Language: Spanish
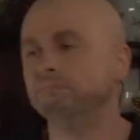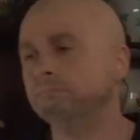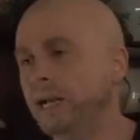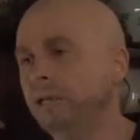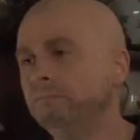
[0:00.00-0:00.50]

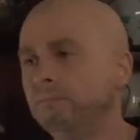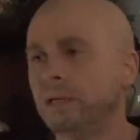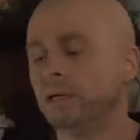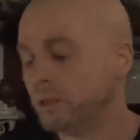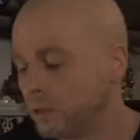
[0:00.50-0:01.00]
Vale.
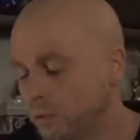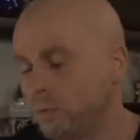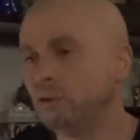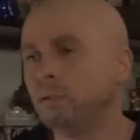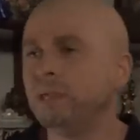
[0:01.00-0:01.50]

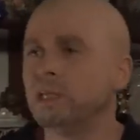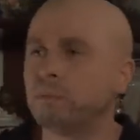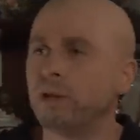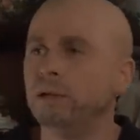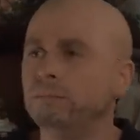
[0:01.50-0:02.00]
¿Cuánto pides
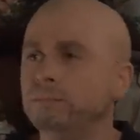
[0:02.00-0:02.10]
por él?